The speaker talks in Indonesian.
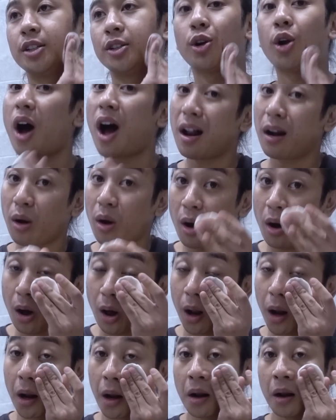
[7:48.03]
no
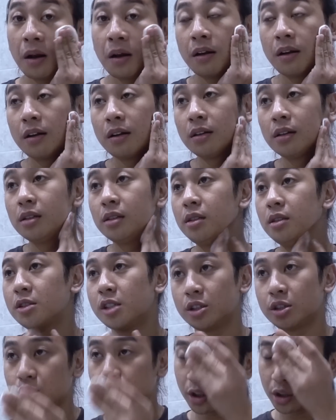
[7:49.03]
alcohol
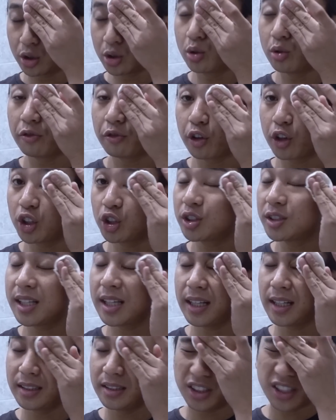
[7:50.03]
so it's good for your
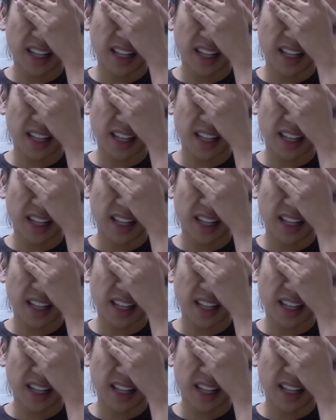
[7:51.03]
skin